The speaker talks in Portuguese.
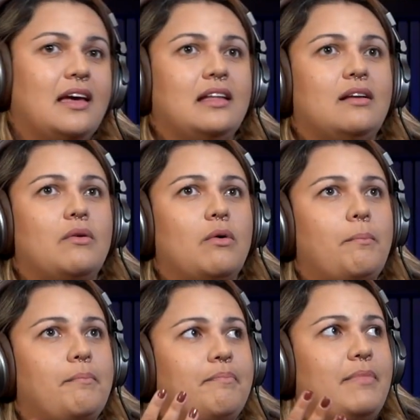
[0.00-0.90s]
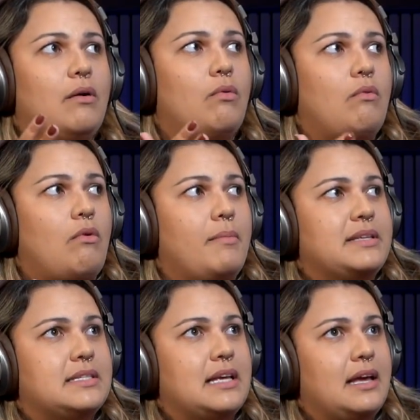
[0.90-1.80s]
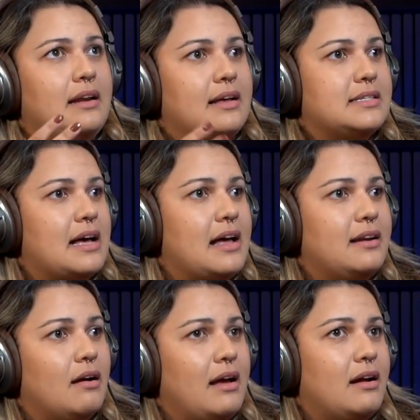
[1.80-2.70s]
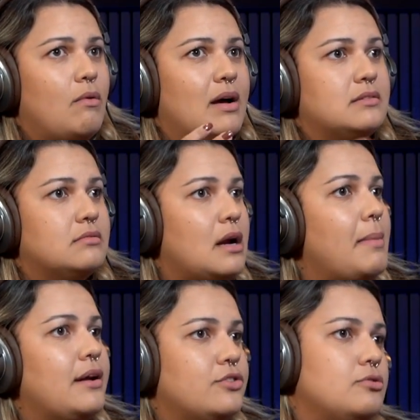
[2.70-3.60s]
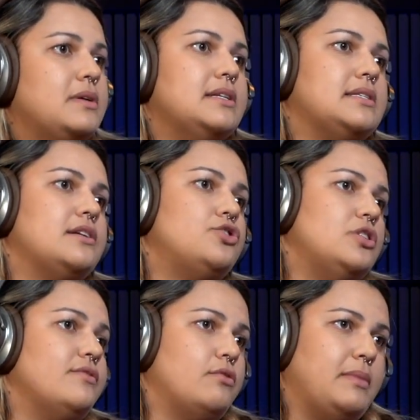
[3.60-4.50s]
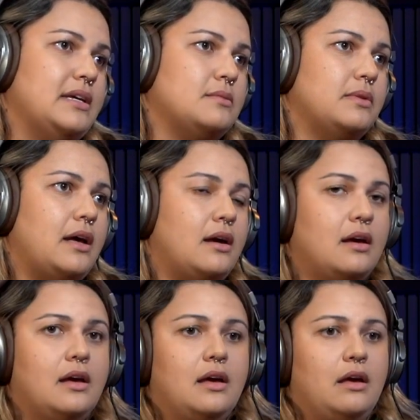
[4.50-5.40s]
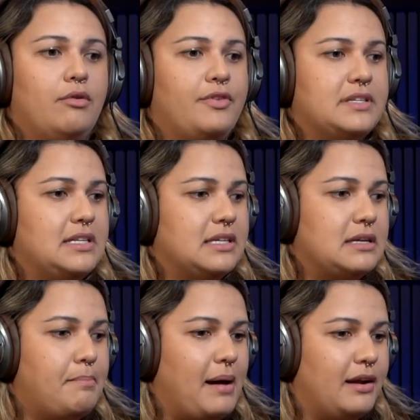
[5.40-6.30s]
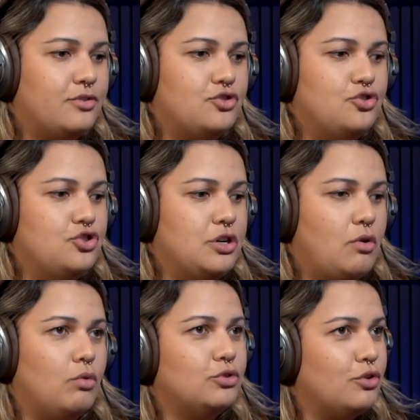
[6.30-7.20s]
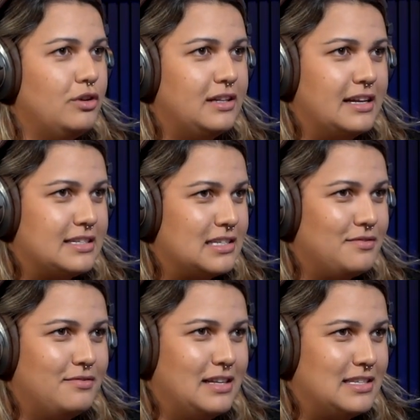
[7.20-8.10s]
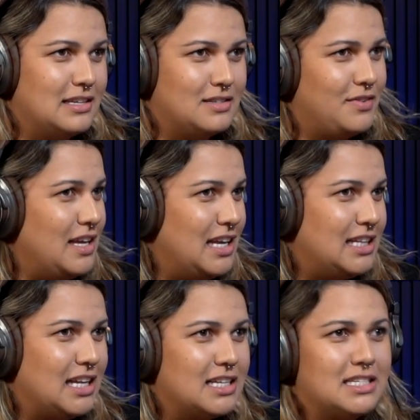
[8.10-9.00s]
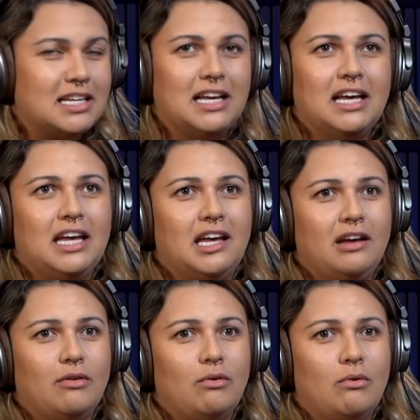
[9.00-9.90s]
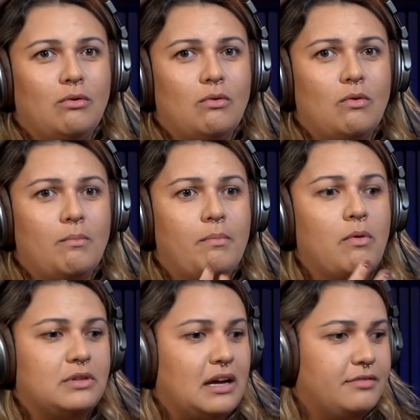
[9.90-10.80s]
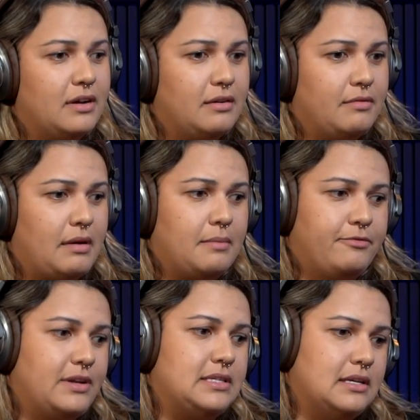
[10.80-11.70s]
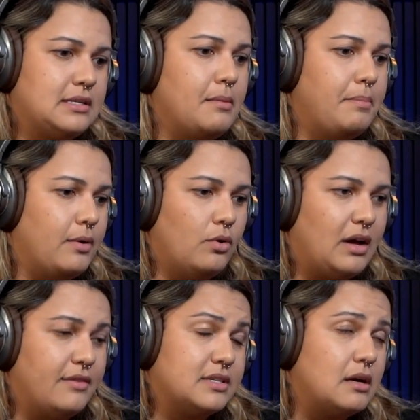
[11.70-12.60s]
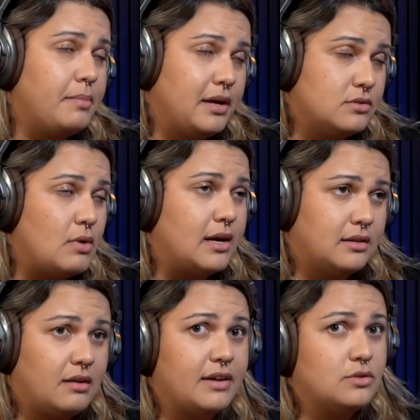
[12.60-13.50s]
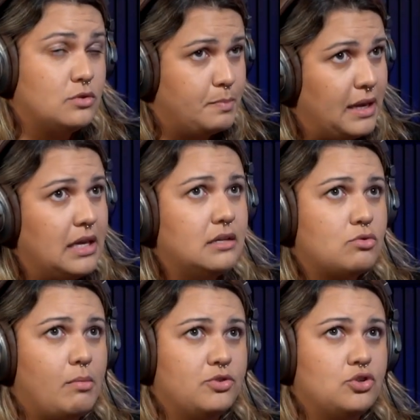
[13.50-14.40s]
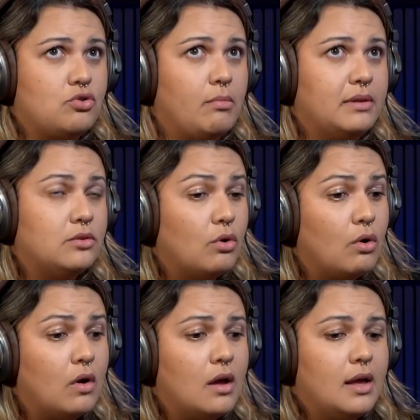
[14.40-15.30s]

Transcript: Então eu eu comecei nessa área, era quase um trabalho administrativo mesmo, né? Eu fazia essa parte de controle dessas, dessas fitas, eu botava, fazia as, colocava as campanhas no ar através dos PIs, como a gente comentou,